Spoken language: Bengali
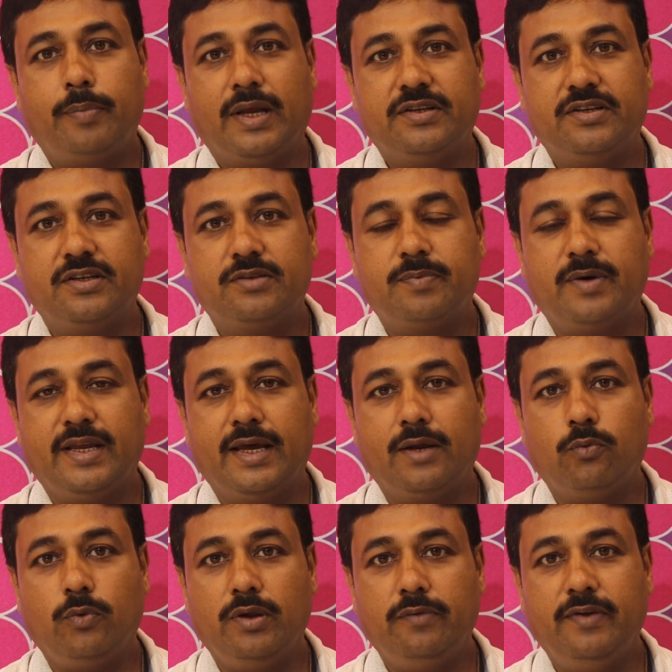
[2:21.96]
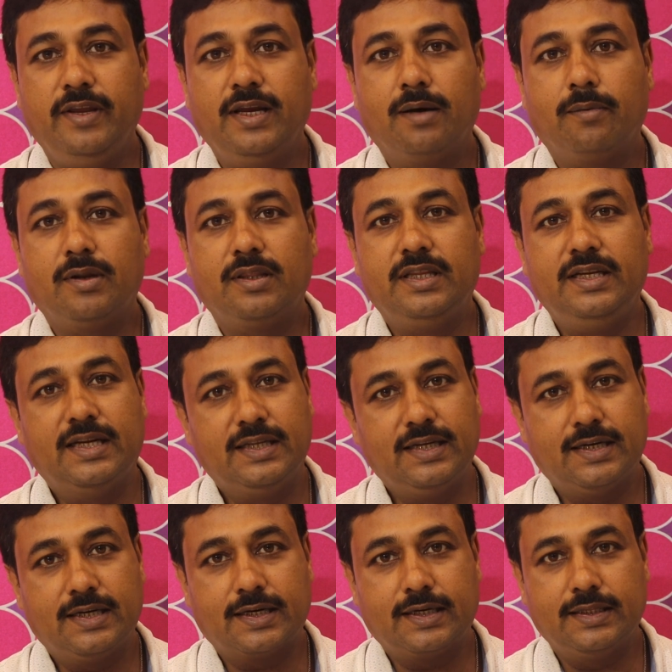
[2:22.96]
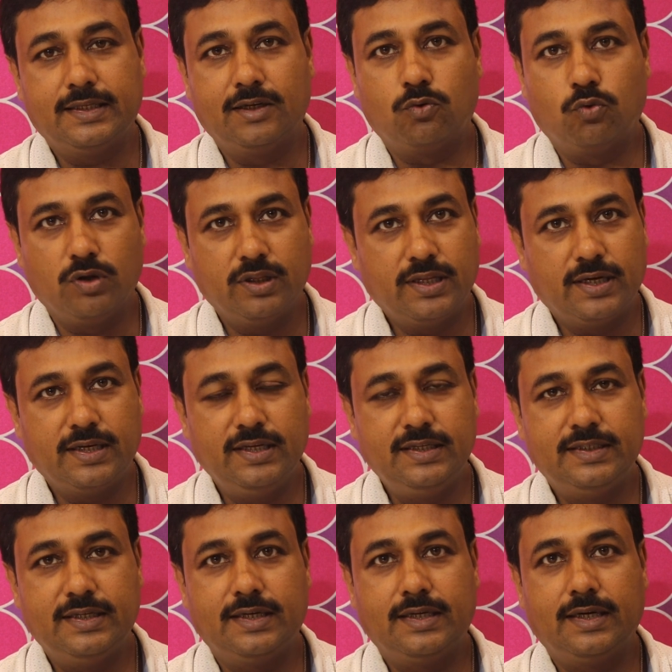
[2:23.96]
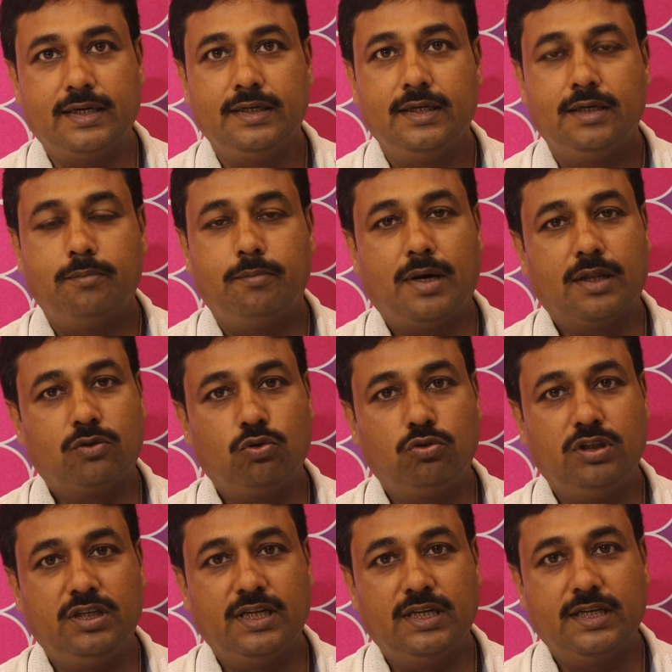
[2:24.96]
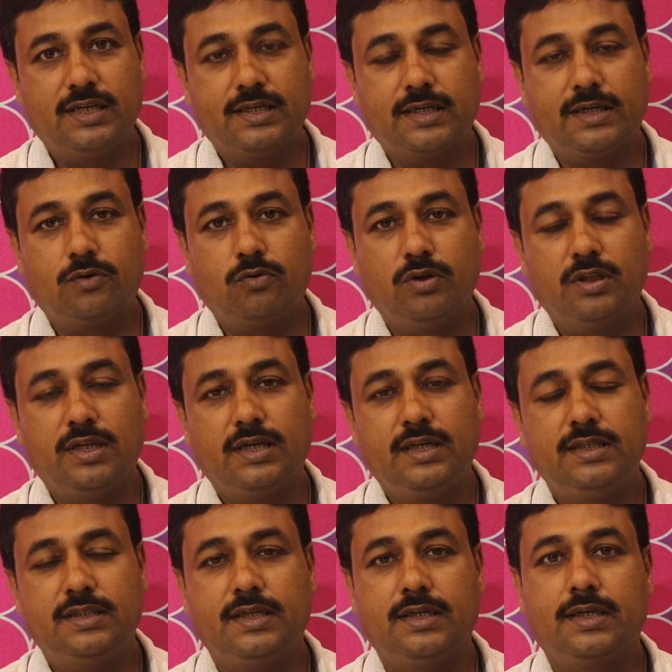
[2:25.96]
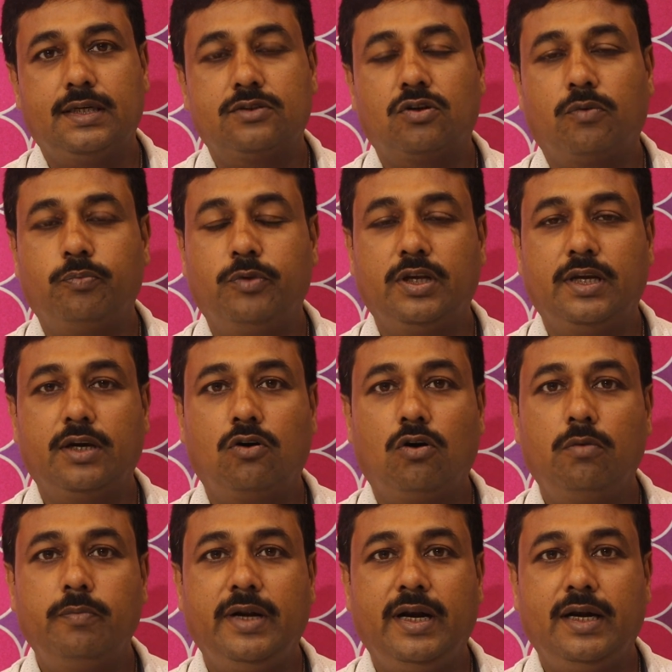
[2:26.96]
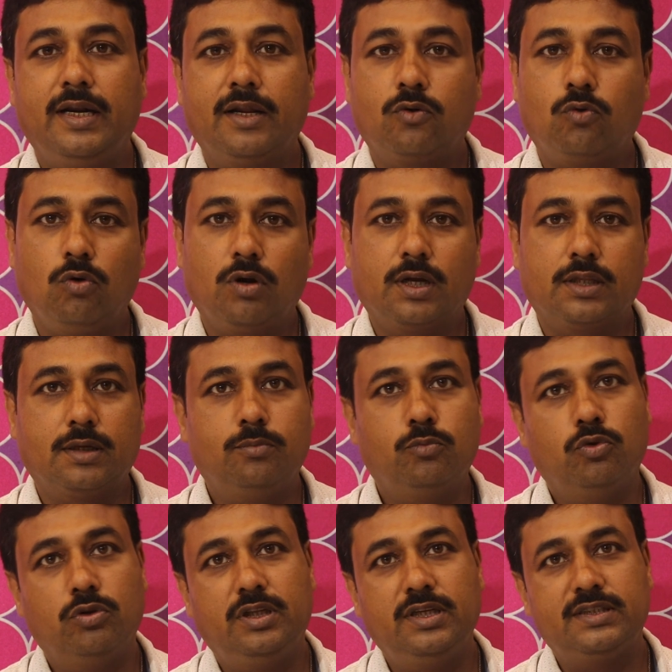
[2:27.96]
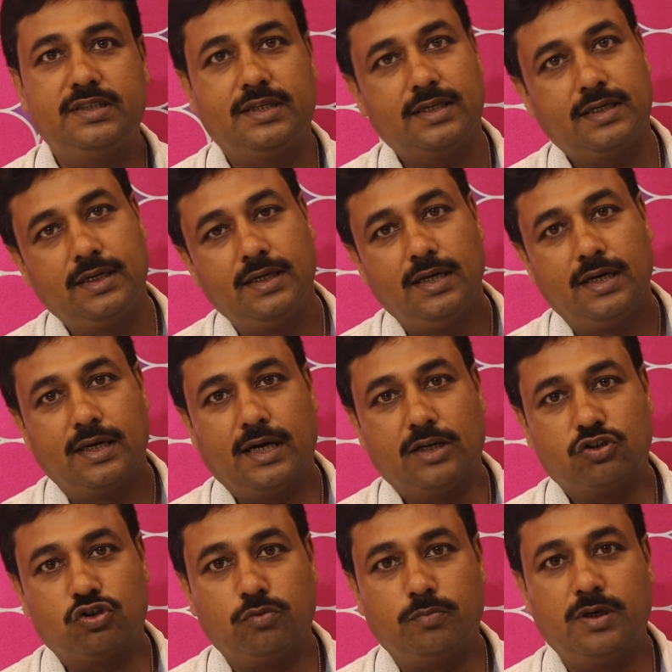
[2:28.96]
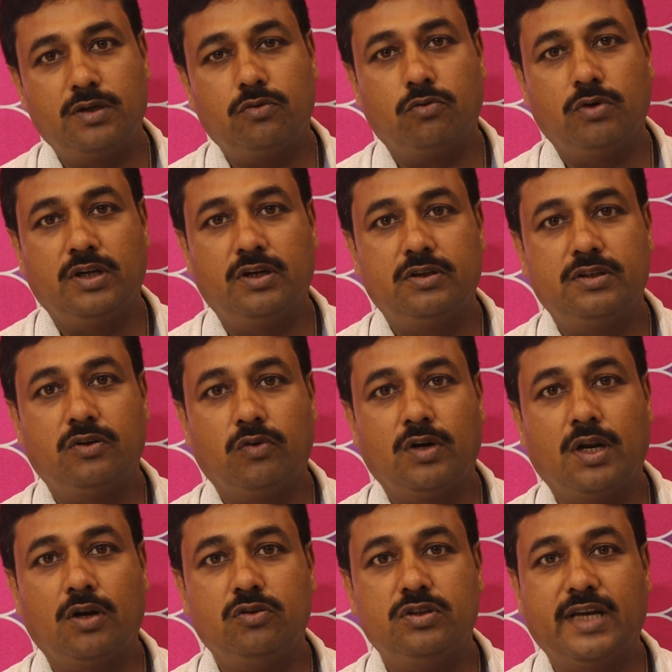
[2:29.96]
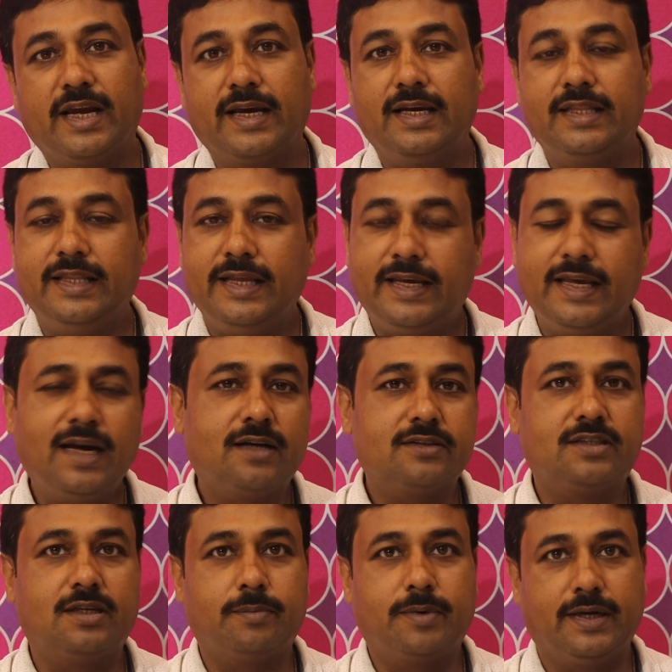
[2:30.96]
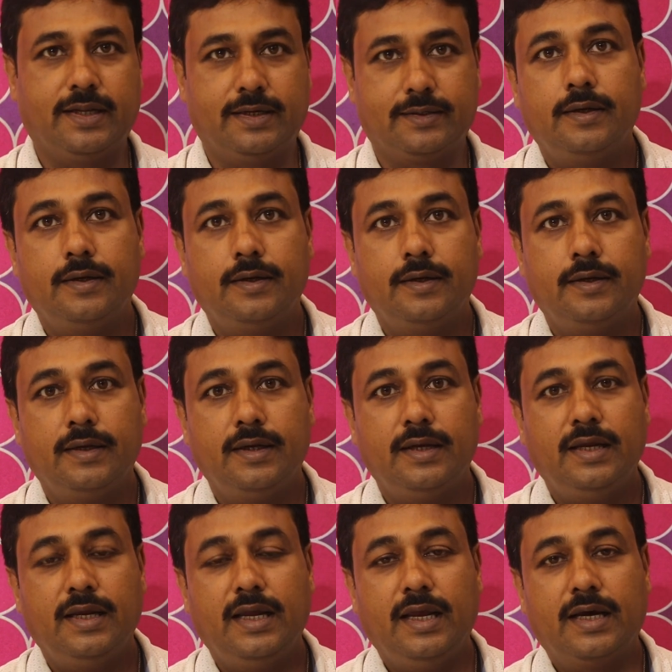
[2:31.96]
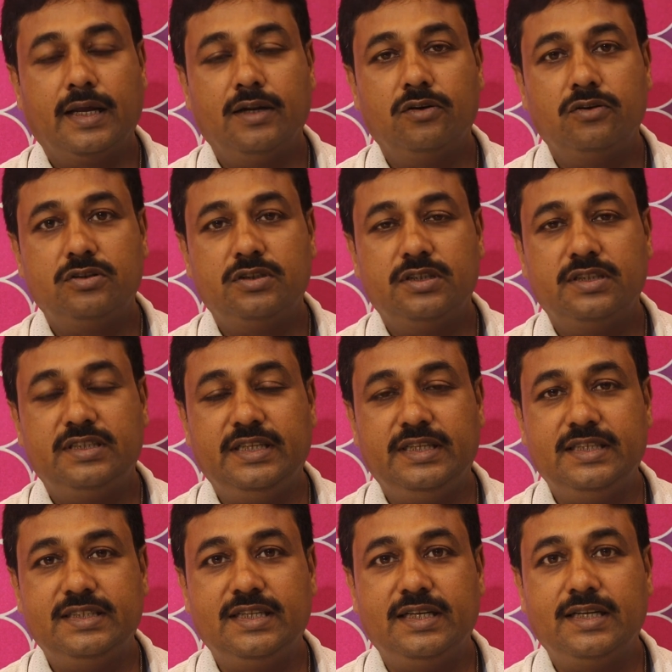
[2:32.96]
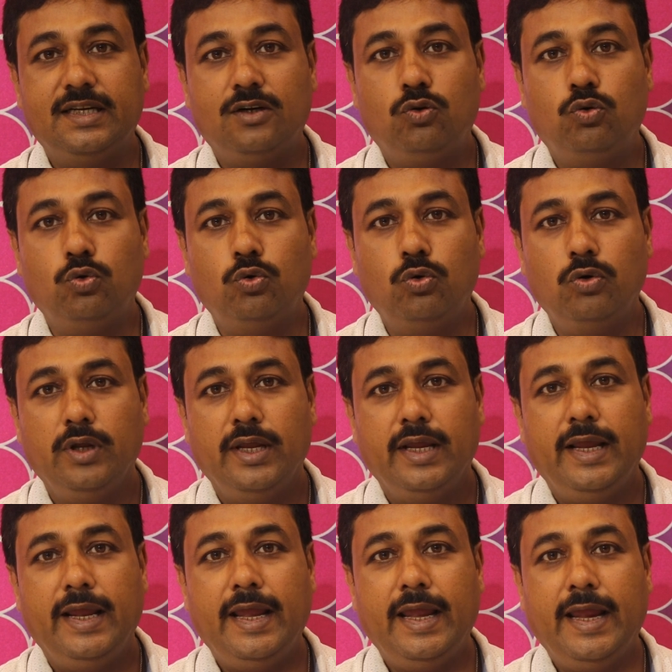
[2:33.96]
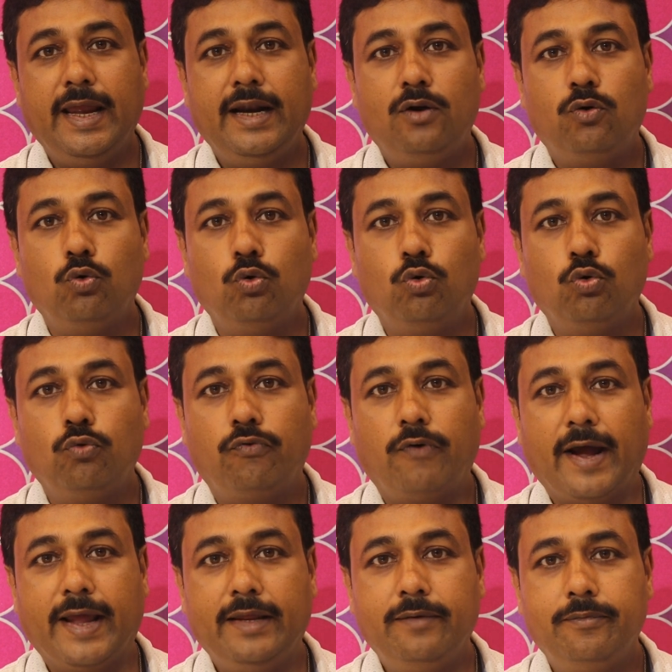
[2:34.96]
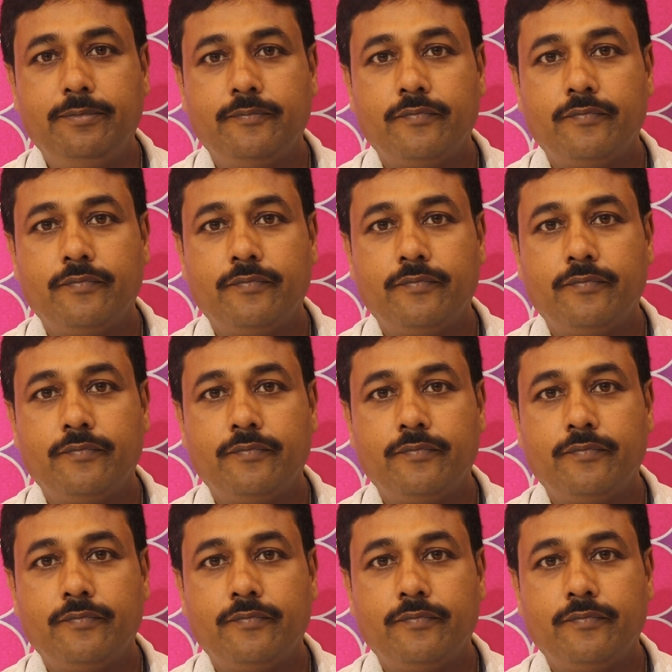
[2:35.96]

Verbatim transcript: প্যাচেস বা হেয়ার উইভিং আমরা তিন হাজার টাকা থেকে করে থাকি যেটা মাত্র তিন হাজার টাকায় করে থাকি যেটা সব থেকে কম এন্টার কলকাতার মধ্যে সেটা কাস্টমার অন্য অন্যান্য জায়গা দেখে আসতে পারে এখানে হচ্ছে সিটি সেন্টার টু এ টু টু ফাইভ